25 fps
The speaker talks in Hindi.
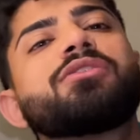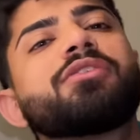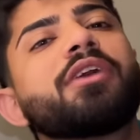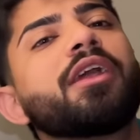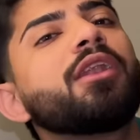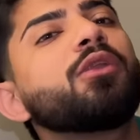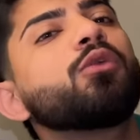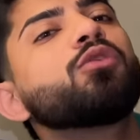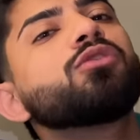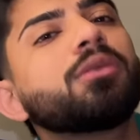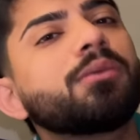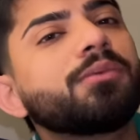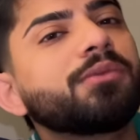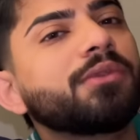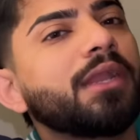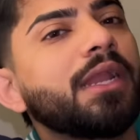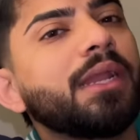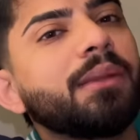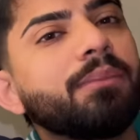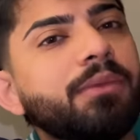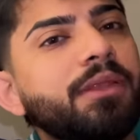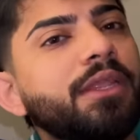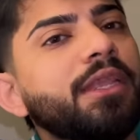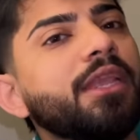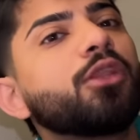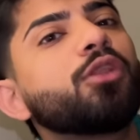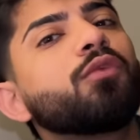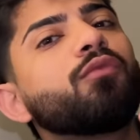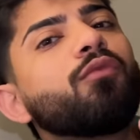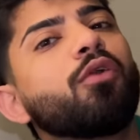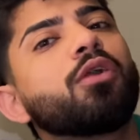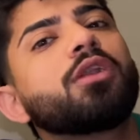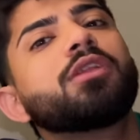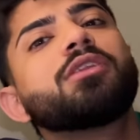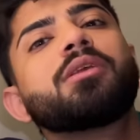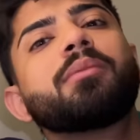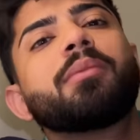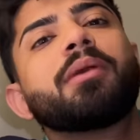चैनल को सब्सक्राइब नहीं किया तो
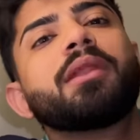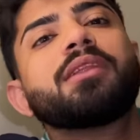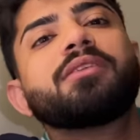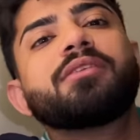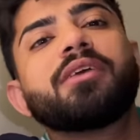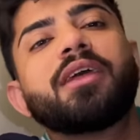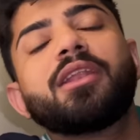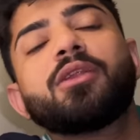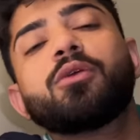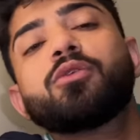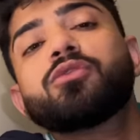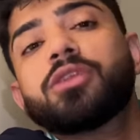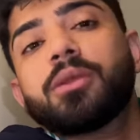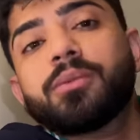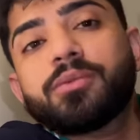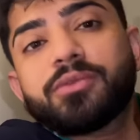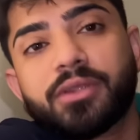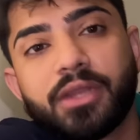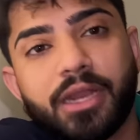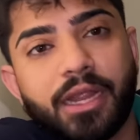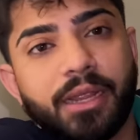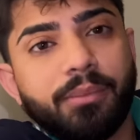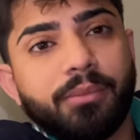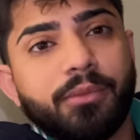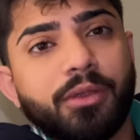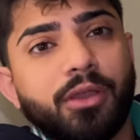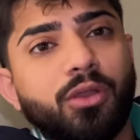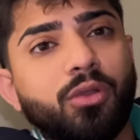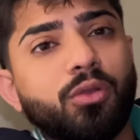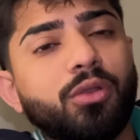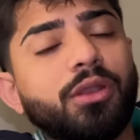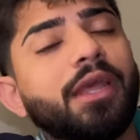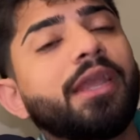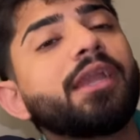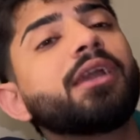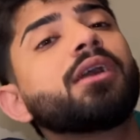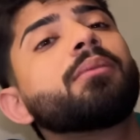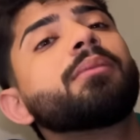फ़ौरन से पहले चैनल को सब्सक्राइब कर लो
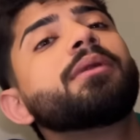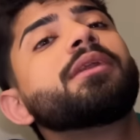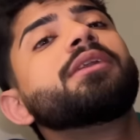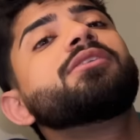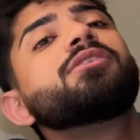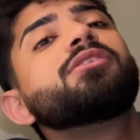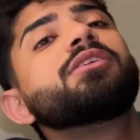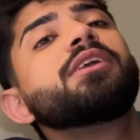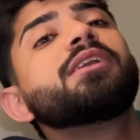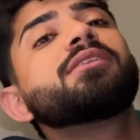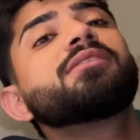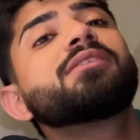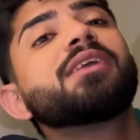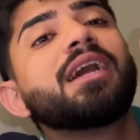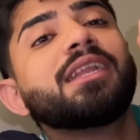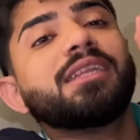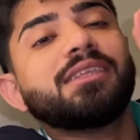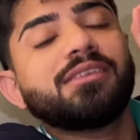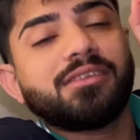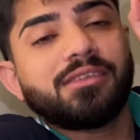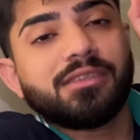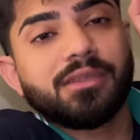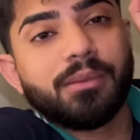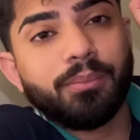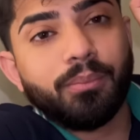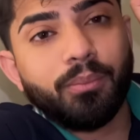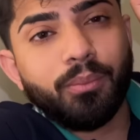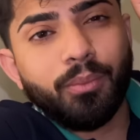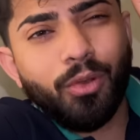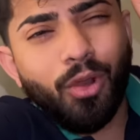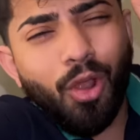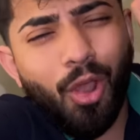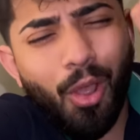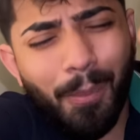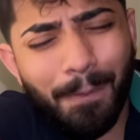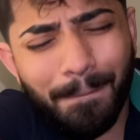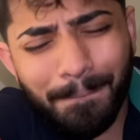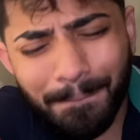लाइक कमेंट शेयर सारी चीज़ें
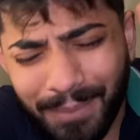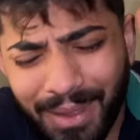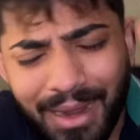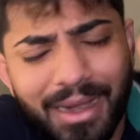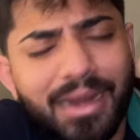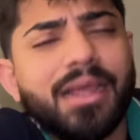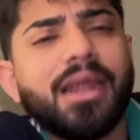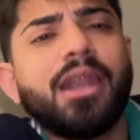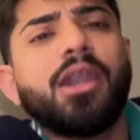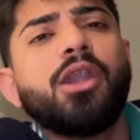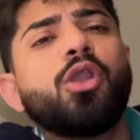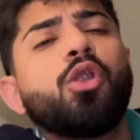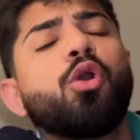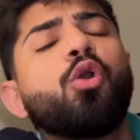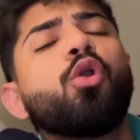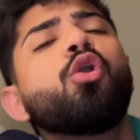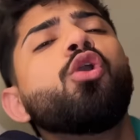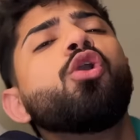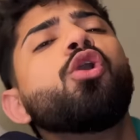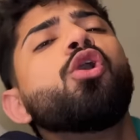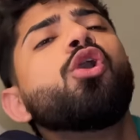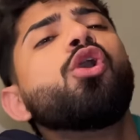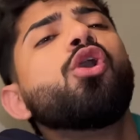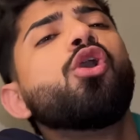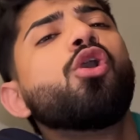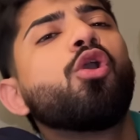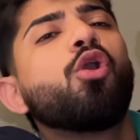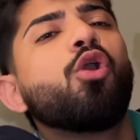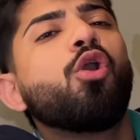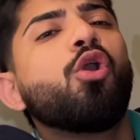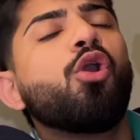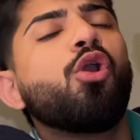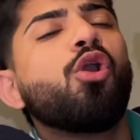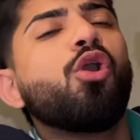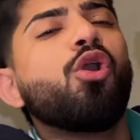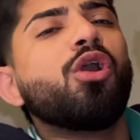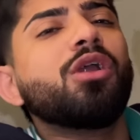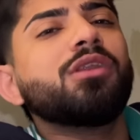प्रॉपर कर लो
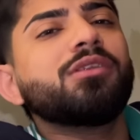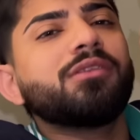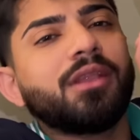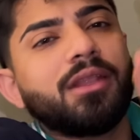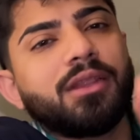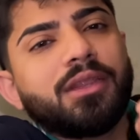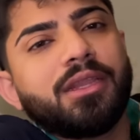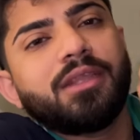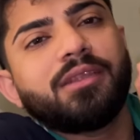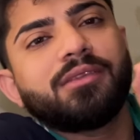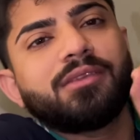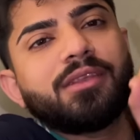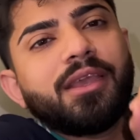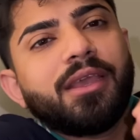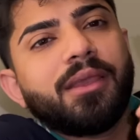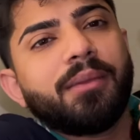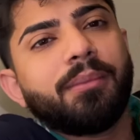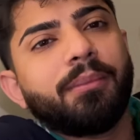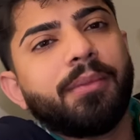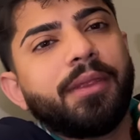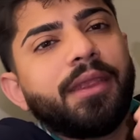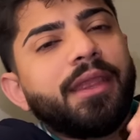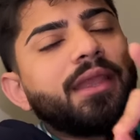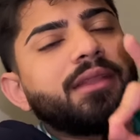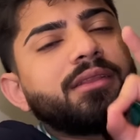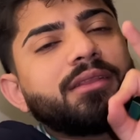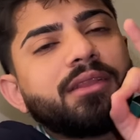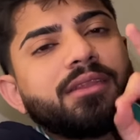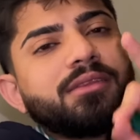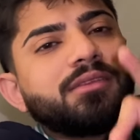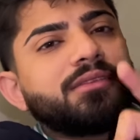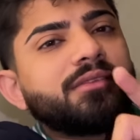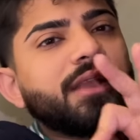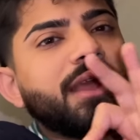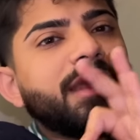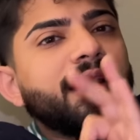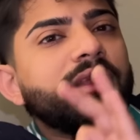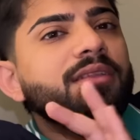और जल्दी से मेक
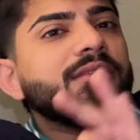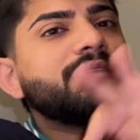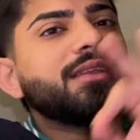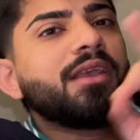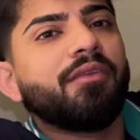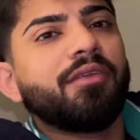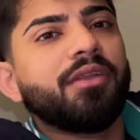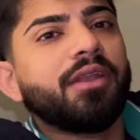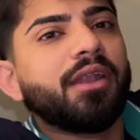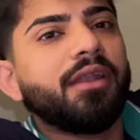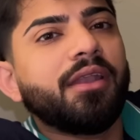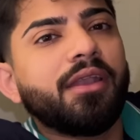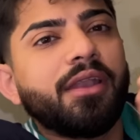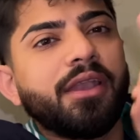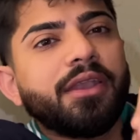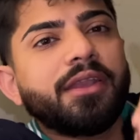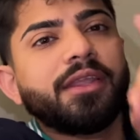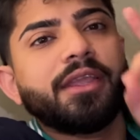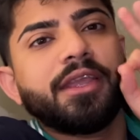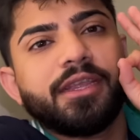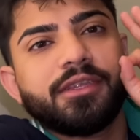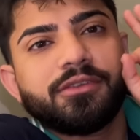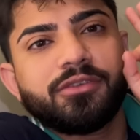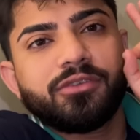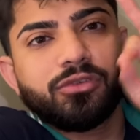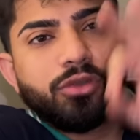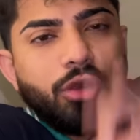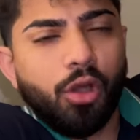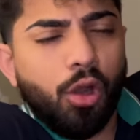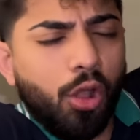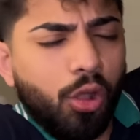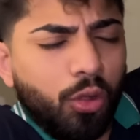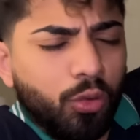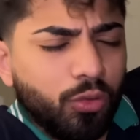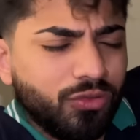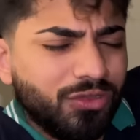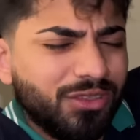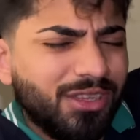दिस चैनल 700 के
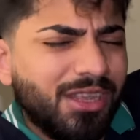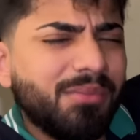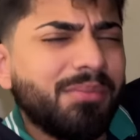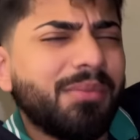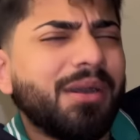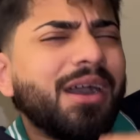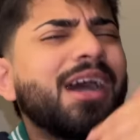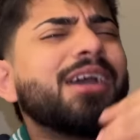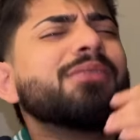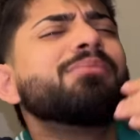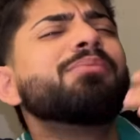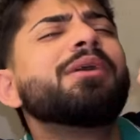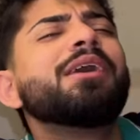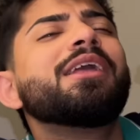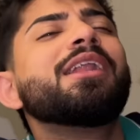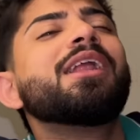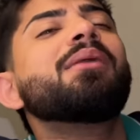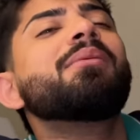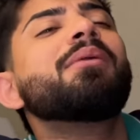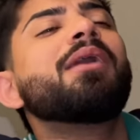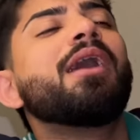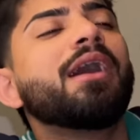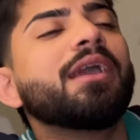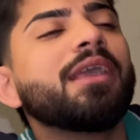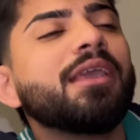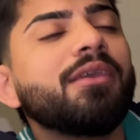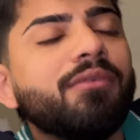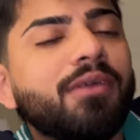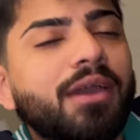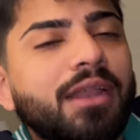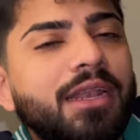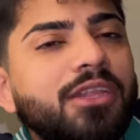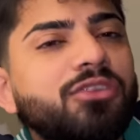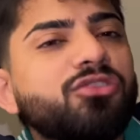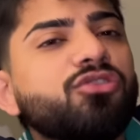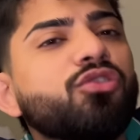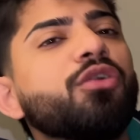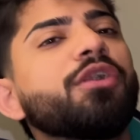स्ट्रॉन्ग उसके बाद फिर हम आगे
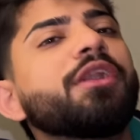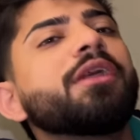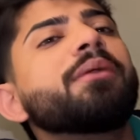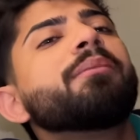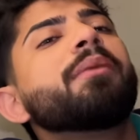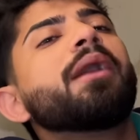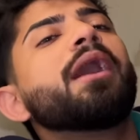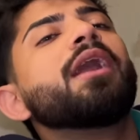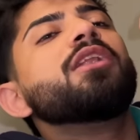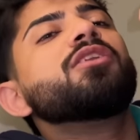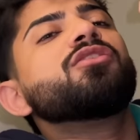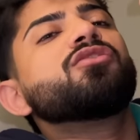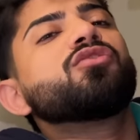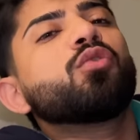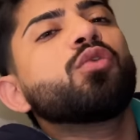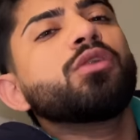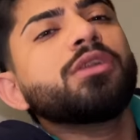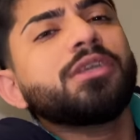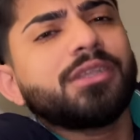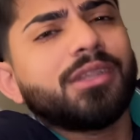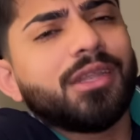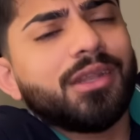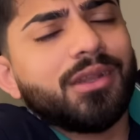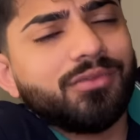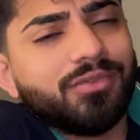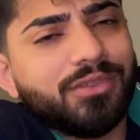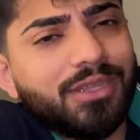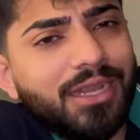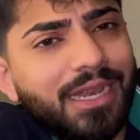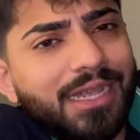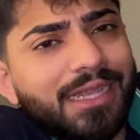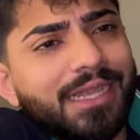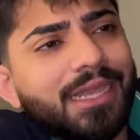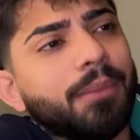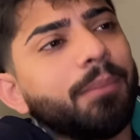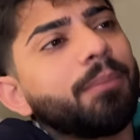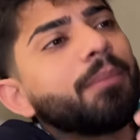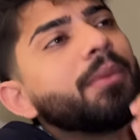वाले छोटे माइलस्टोन की तरफ
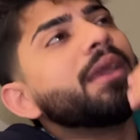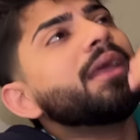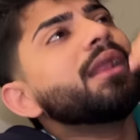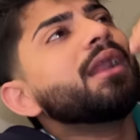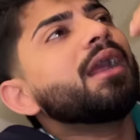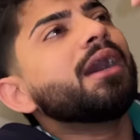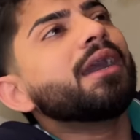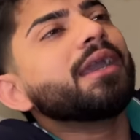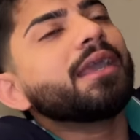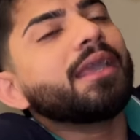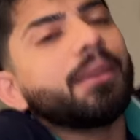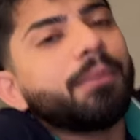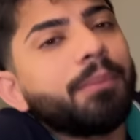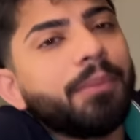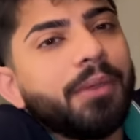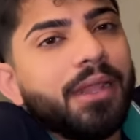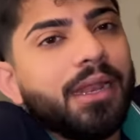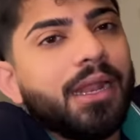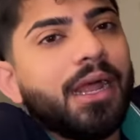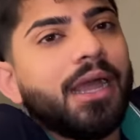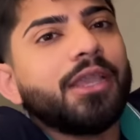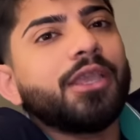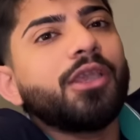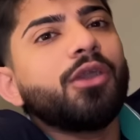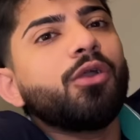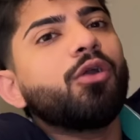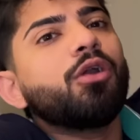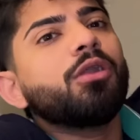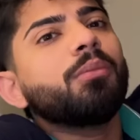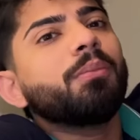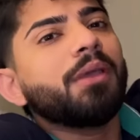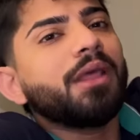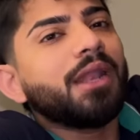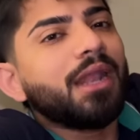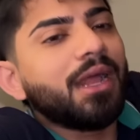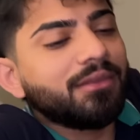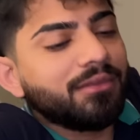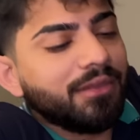चलेंगे फिर आगे फिर आगे और
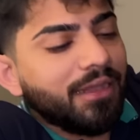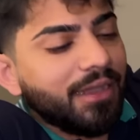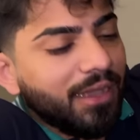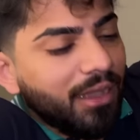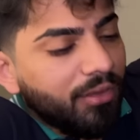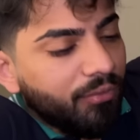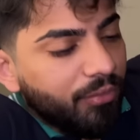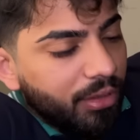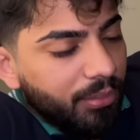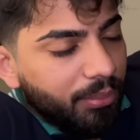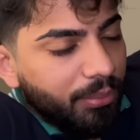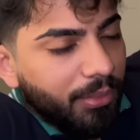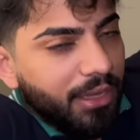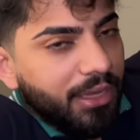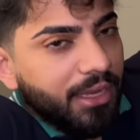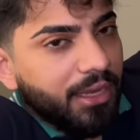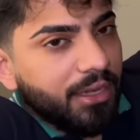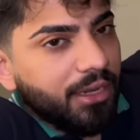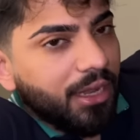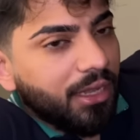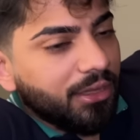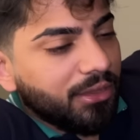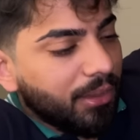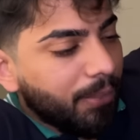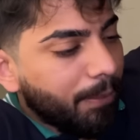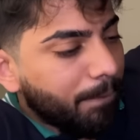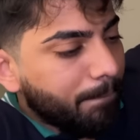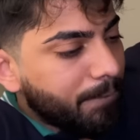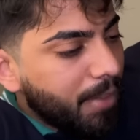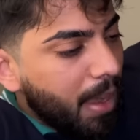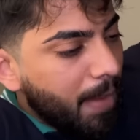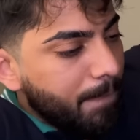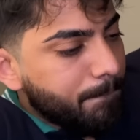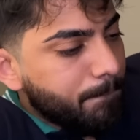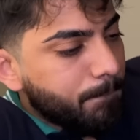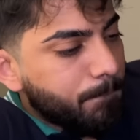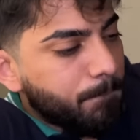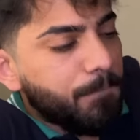फिर आ जाएगा वन मिलियन का थप्पा
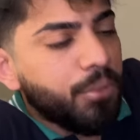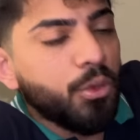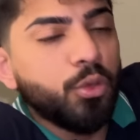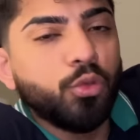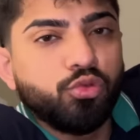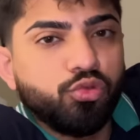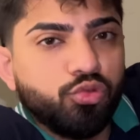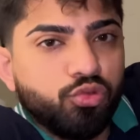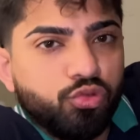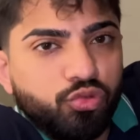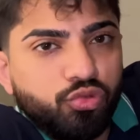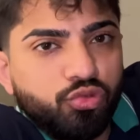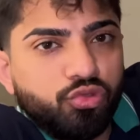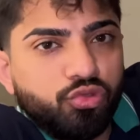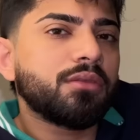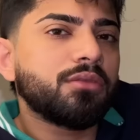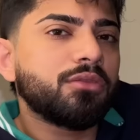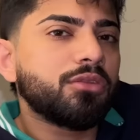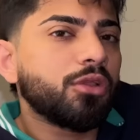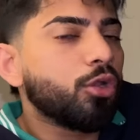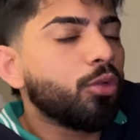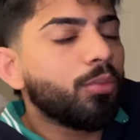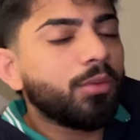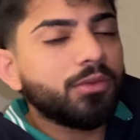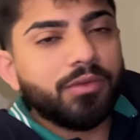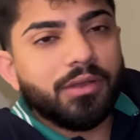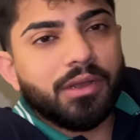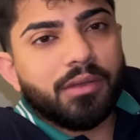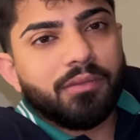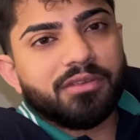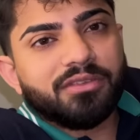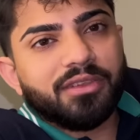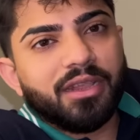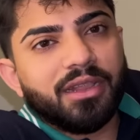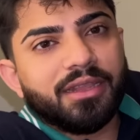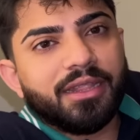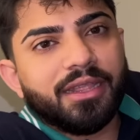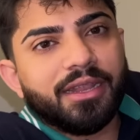ब्रूज चलो बस फटाफट
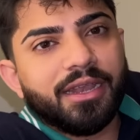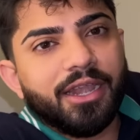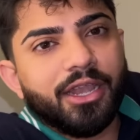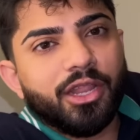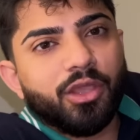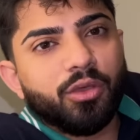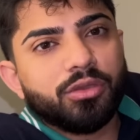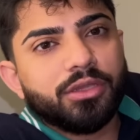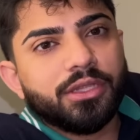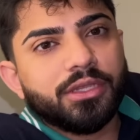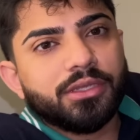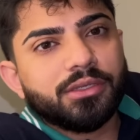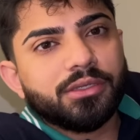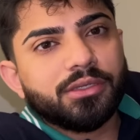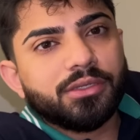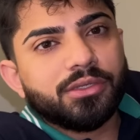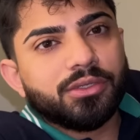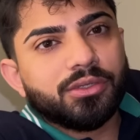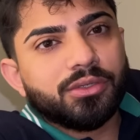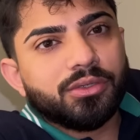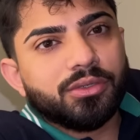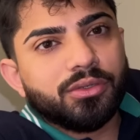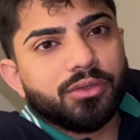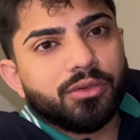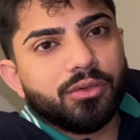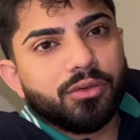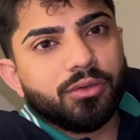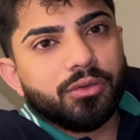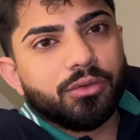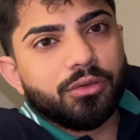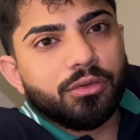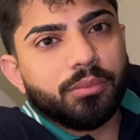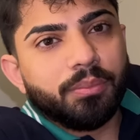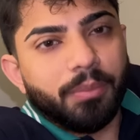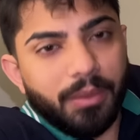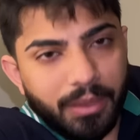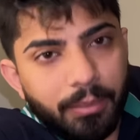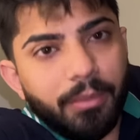चलते हैं रेडी होते हैं
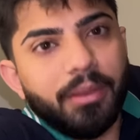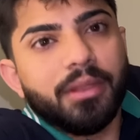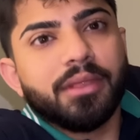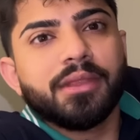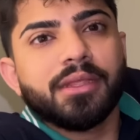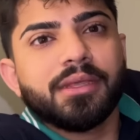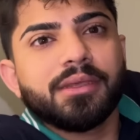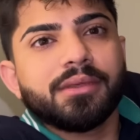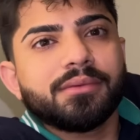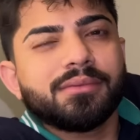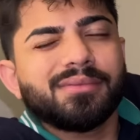और फिर मिलते हैं